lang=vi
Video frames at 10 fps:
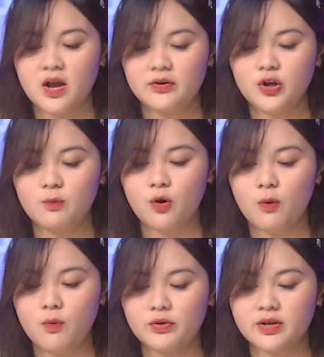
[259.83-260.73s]
Điều
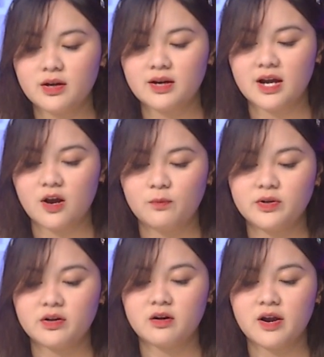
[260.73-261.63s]
cô buồn nhất là không
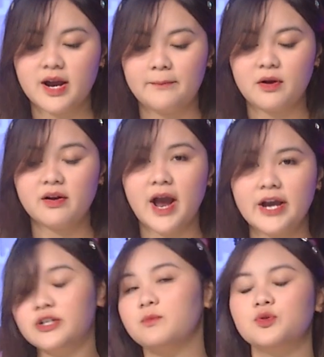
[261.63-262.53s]
được con gặp con
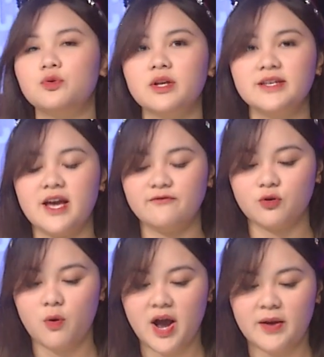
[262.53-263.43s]
gái trong suốt thời gian vừa
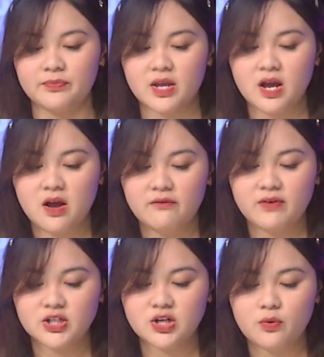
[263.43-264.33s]
qua.
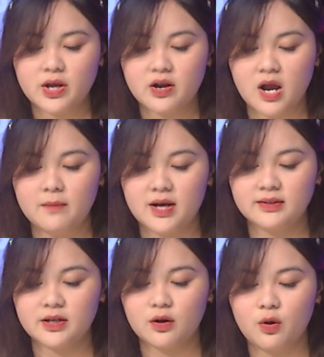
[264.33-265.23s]
Và sau khi khỏi
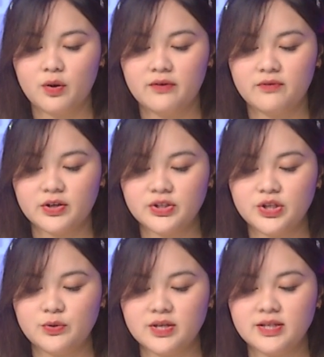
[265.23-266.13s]
bệnh thì Chloe vẫn
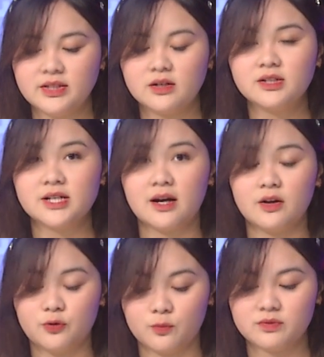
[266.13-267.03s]
chịu di chứng rằng
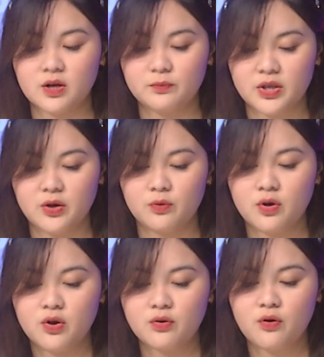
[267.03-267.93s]
là rụng tóc nhiều.
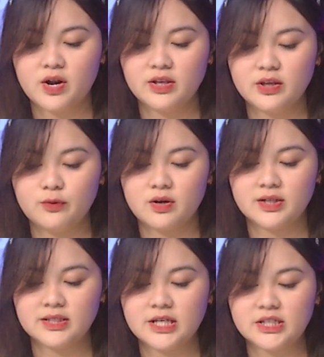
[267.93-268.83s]
Cô đã nhiều
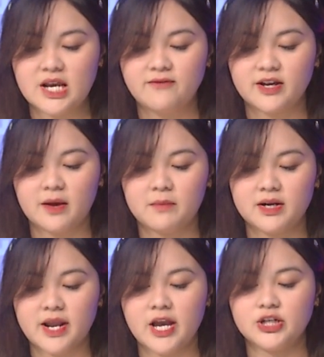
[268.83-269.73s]
lần chia sẻ về căn
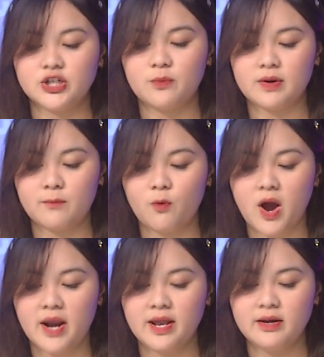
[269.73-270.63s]
bệnh này trong năm
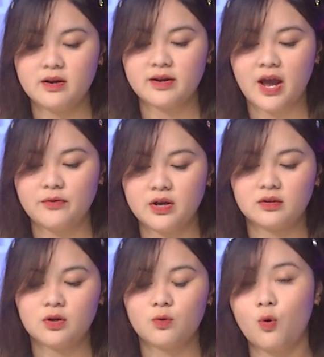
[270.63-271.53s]
qua để nâng cao
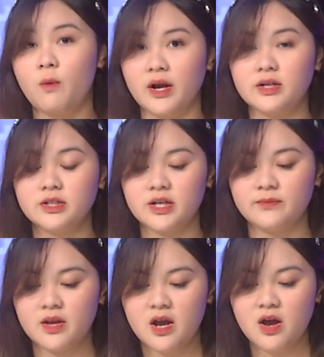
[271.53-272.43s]
nhận thức của mọi người.
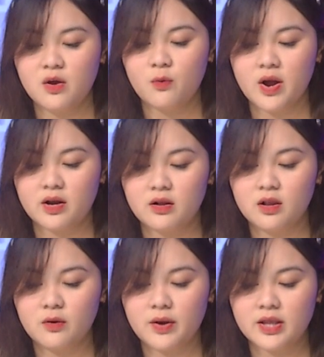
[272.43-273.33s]
Ngoài
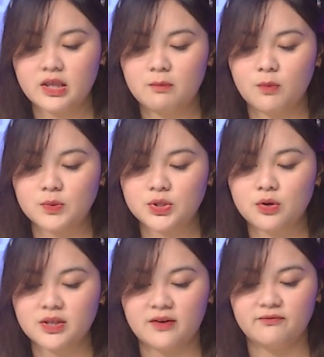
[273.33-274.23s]
Chloe thì một
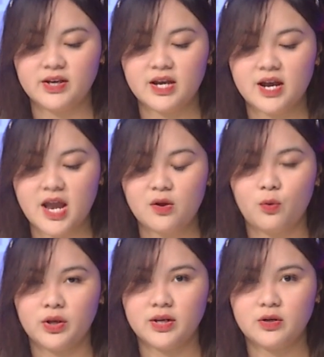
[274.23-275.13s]
số thành viên khác
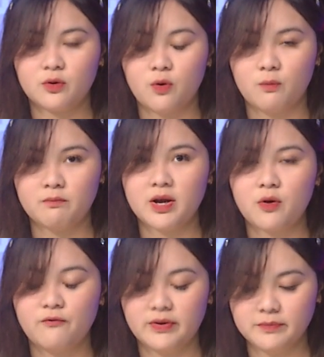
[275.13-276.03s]
của gia đình cũng mắc
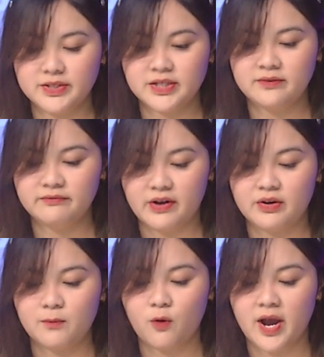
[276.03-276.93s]
Covid-19 vào
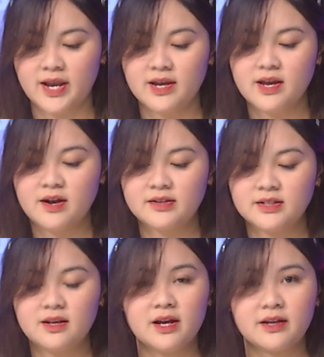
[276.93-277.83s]
năm ngoái, đó
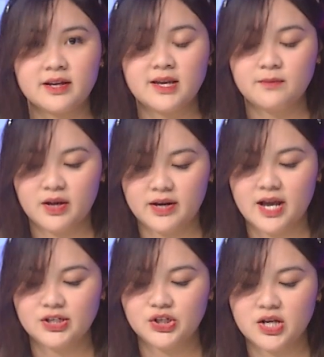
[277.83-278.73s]
chính là Kim
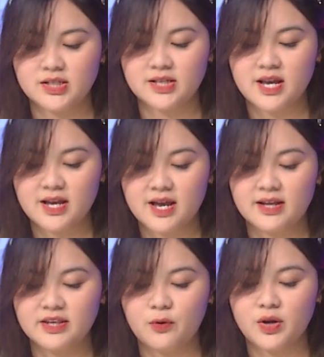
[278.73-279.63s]
Kardashian,
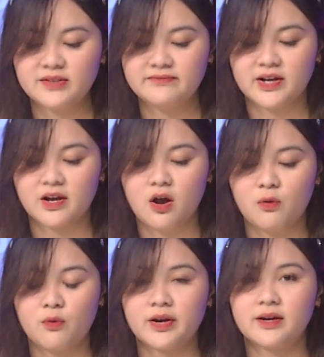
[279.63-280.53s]
Kanye West và con
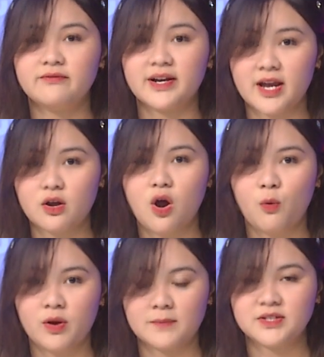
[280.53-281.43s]
của và các con
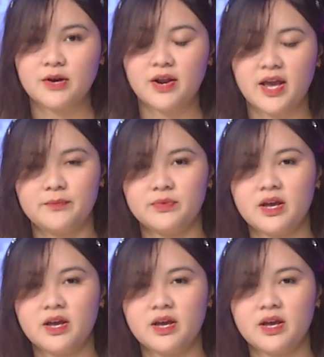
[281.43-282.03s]
của cặp sao này.